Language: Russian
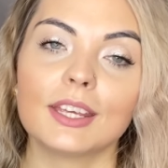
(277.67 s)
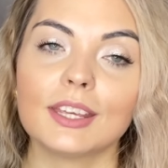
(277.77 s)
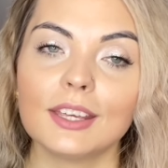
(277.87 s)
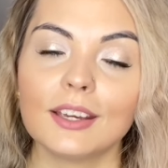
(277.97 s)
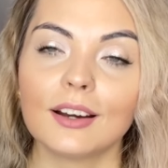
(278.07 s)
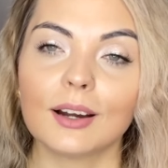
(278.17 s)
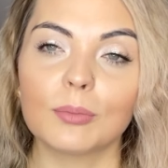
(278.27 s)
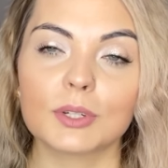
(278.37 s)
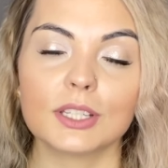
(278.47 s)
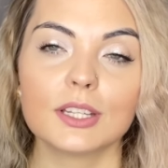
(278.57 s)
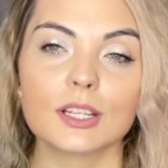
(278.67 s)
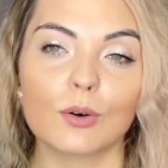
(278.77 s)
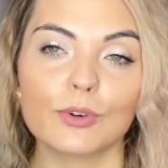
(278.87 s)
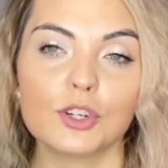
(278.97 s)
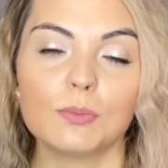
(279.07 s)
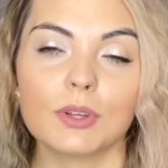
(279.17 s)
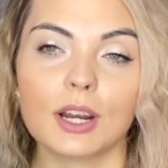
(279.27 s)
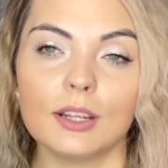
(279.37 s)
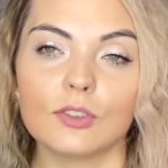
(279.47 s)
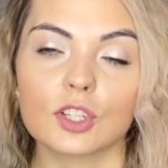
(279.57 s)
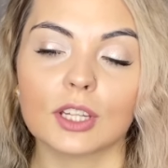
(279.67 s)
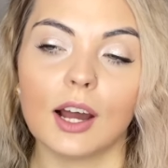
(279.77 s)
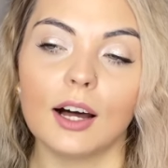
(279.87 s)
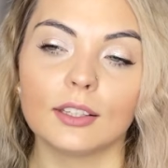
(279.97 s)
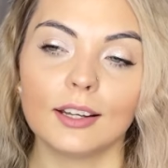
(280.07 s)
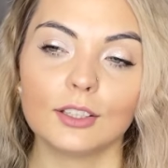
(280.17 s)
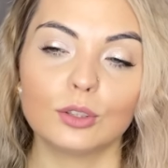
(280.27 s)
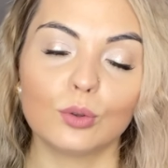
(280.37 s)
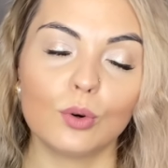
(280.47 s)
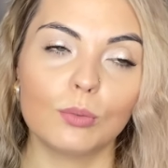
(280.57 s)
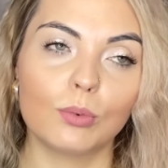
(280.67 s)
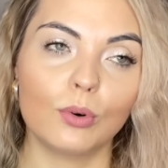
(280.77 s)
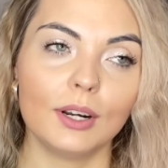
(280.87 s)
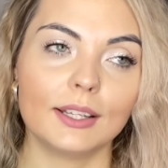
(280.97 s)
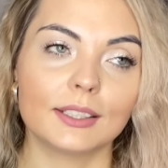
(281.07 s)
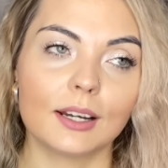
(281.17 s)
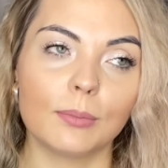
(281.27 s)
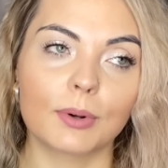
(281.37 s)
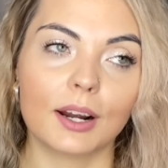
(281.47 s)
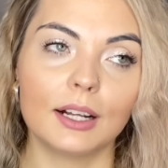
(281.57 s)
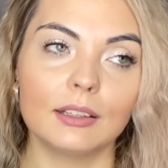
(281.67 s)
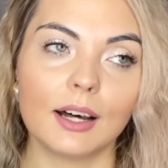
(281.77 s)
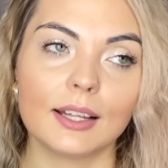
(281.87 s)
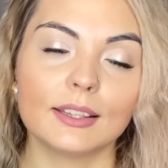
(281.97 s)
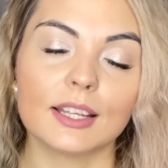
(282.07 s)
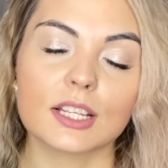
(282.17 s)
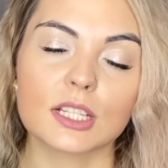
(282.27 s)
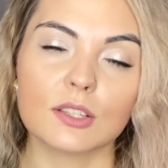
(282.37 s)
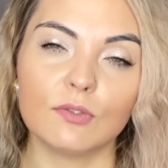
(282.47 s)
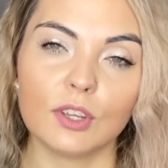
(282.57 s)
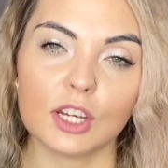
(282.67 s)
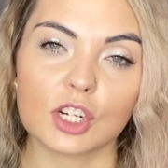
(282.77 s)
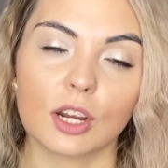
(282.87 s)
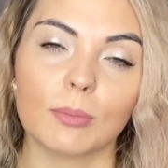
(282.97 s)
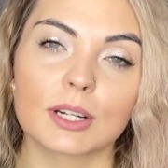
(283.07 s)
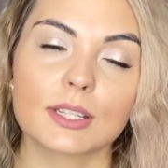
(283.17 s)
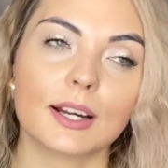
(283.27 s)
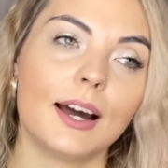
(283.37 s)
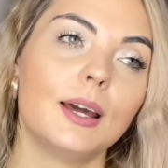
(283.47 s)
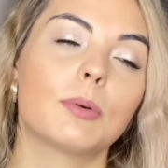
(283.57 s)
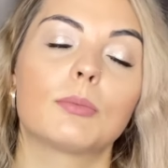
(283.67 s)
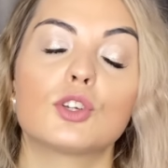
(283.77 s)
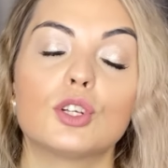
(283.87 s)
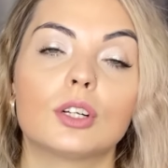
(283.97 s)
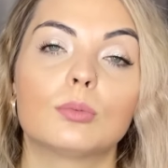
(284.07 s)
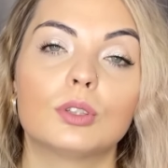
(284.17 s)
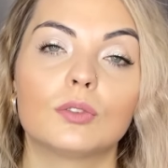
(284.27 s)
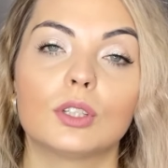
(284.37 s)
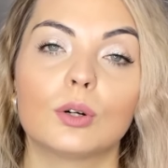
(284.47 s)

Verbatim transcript: И композиция очень переливчатая. Она то более такая прохладная, свежая, морская, прям ощущение, как будто вы